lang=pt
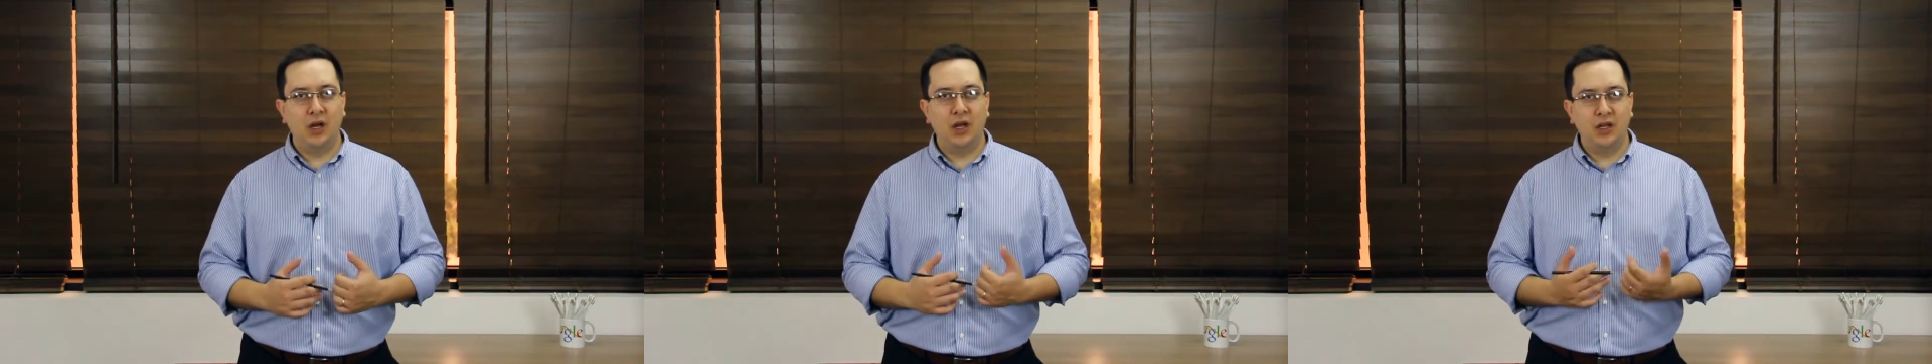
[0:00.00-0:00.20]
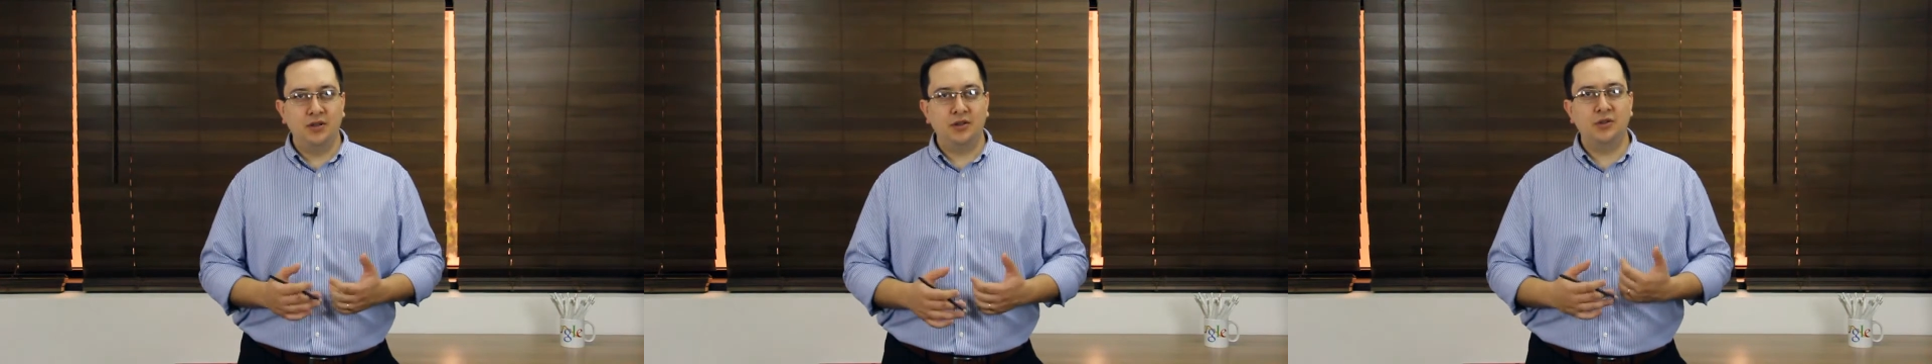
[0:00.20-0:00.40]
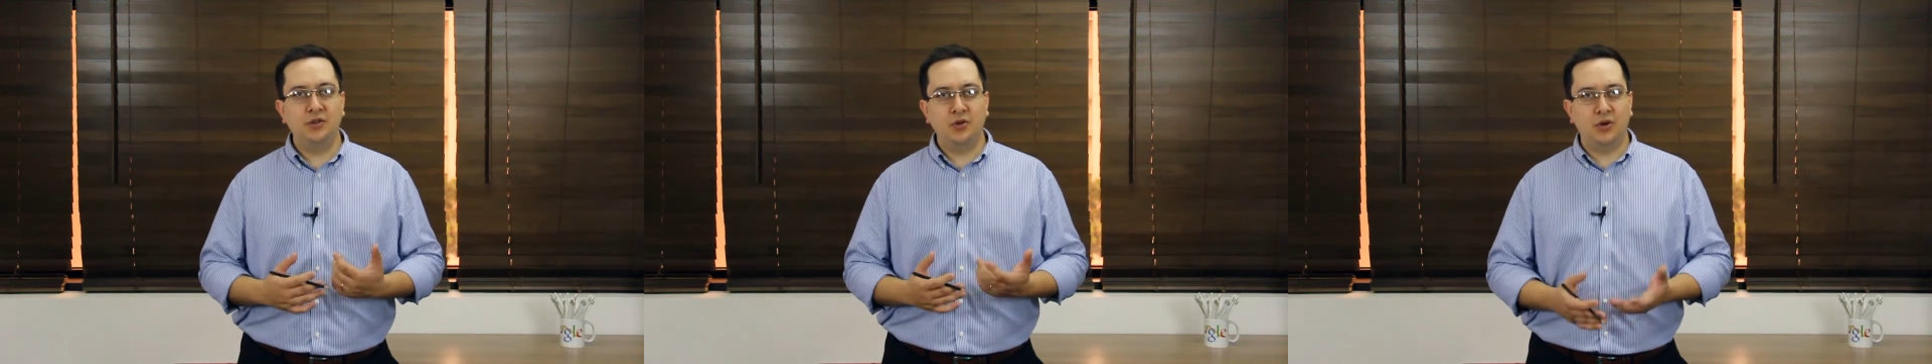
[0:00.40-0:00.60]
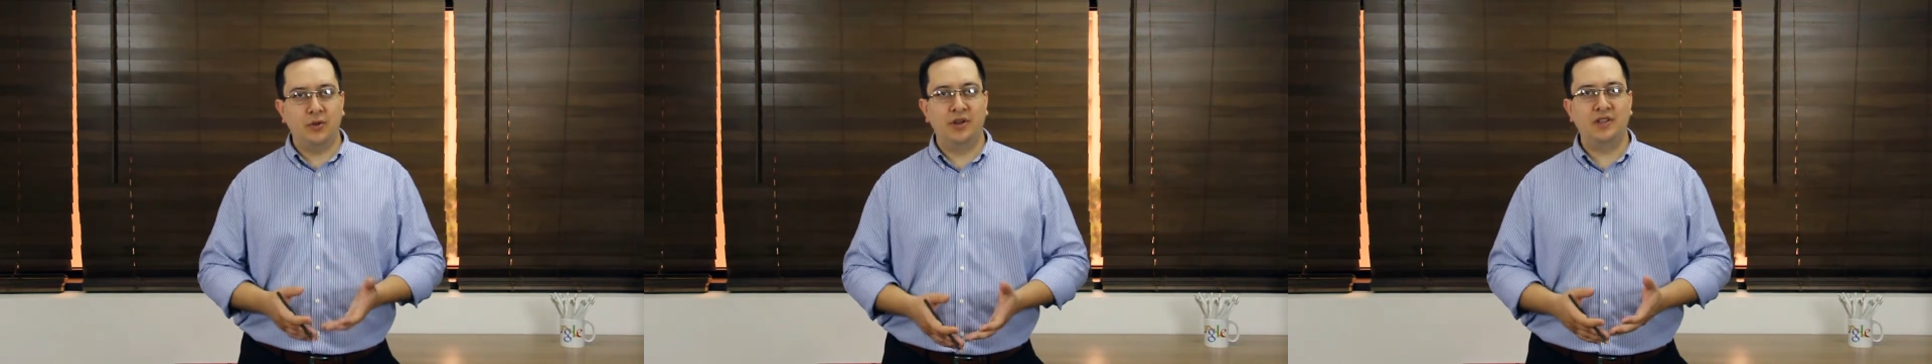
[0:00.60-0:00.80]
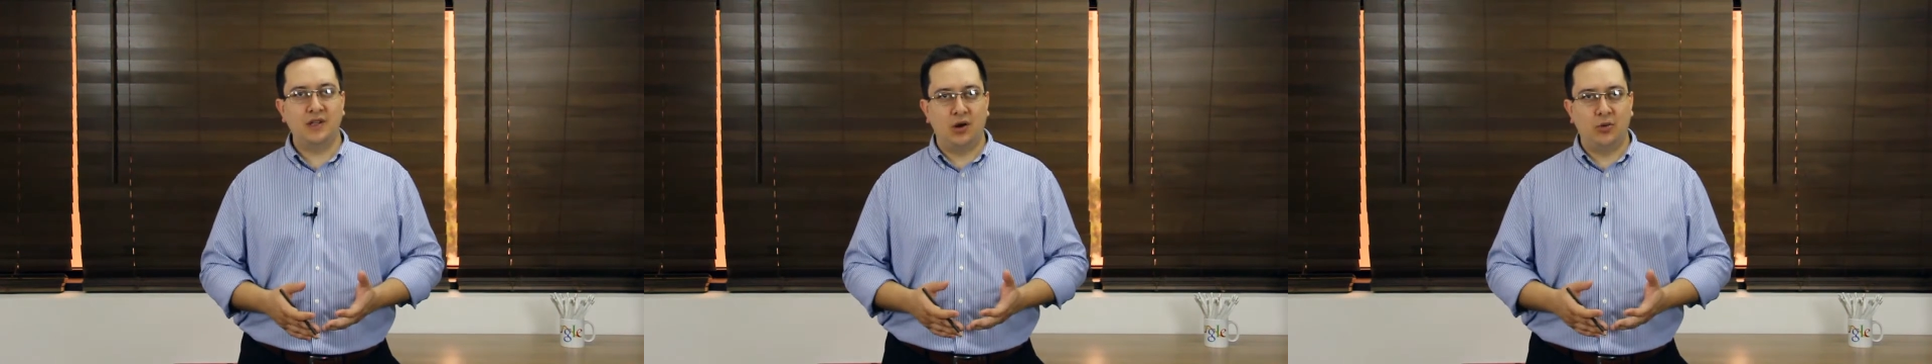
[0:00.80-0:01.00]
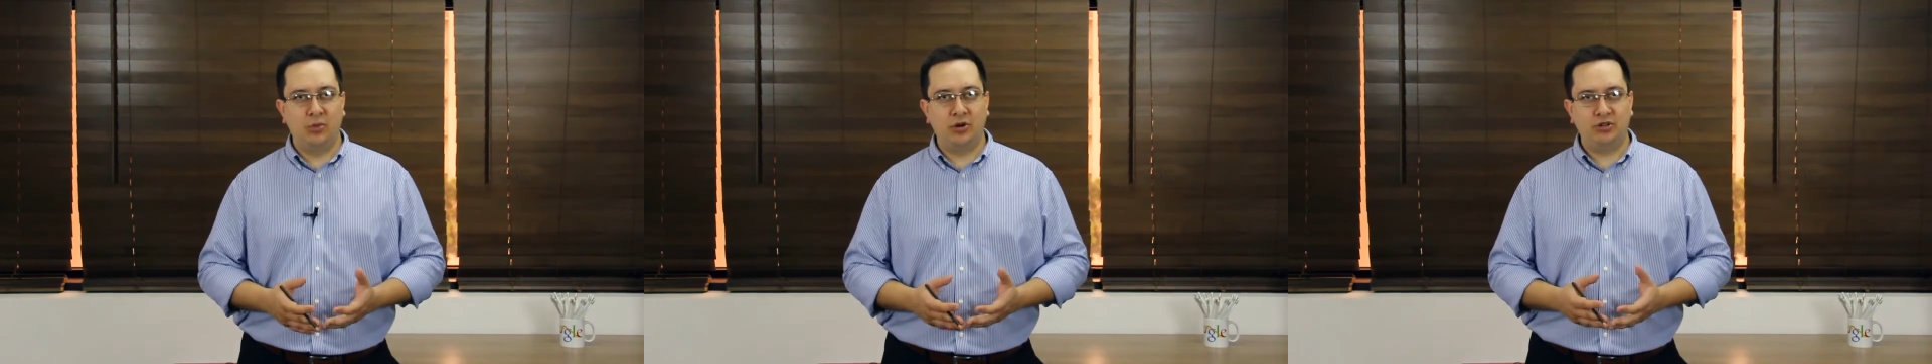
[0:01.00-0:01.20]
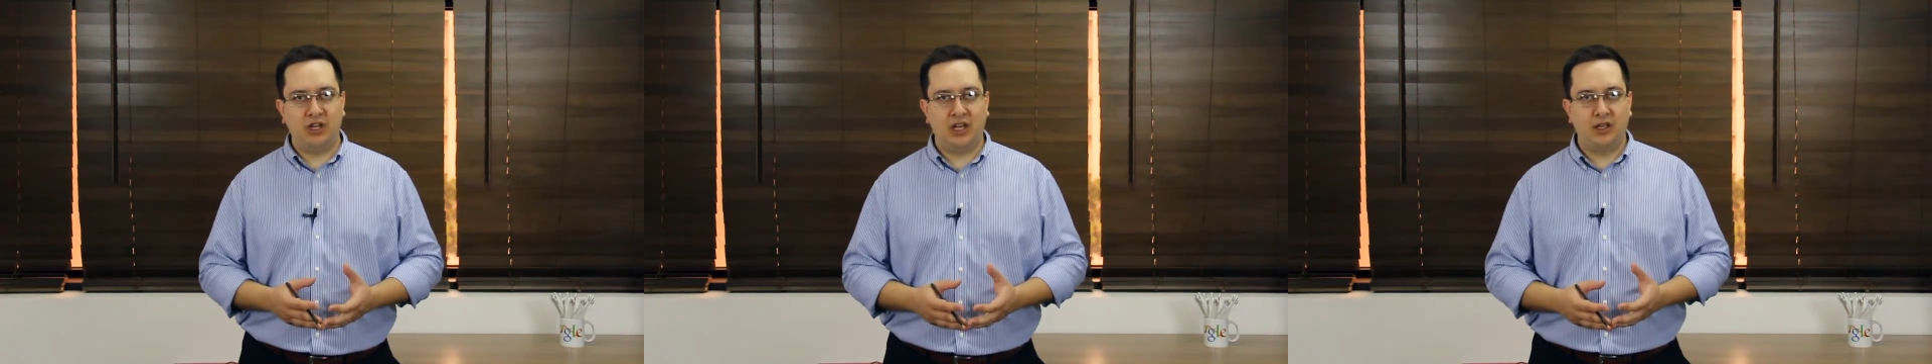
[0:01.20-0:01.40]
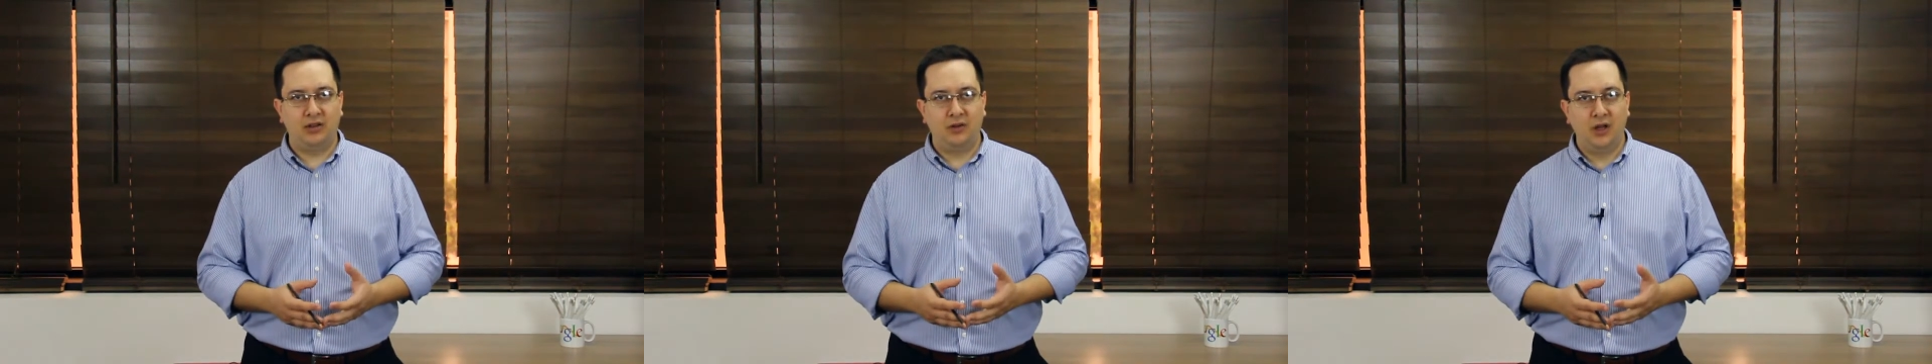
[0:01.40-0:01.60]
antes de começar o
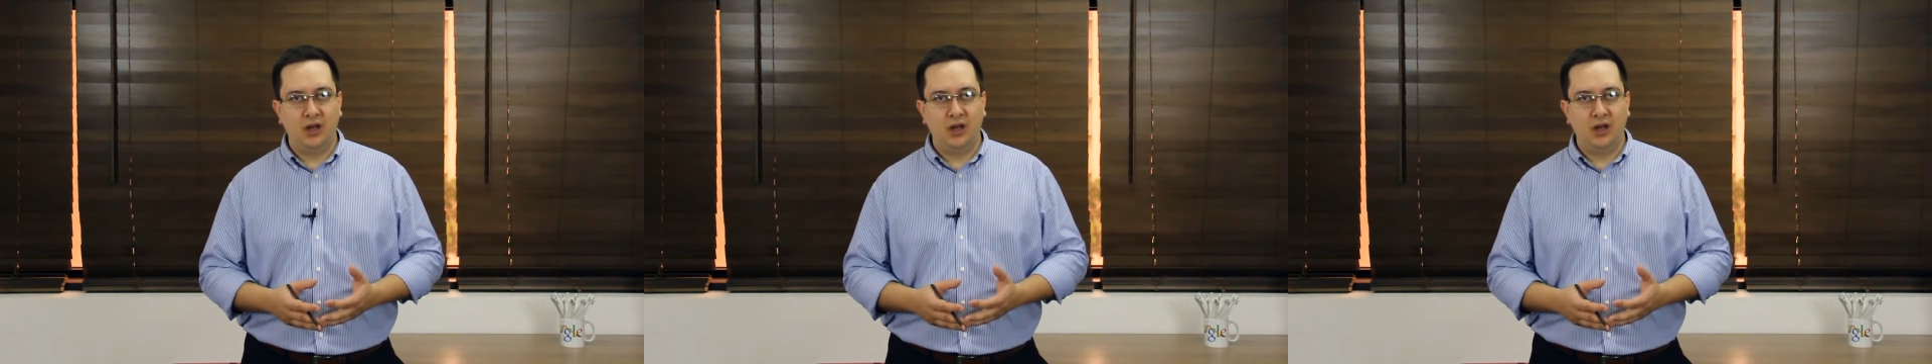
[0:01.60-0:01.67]
projeto.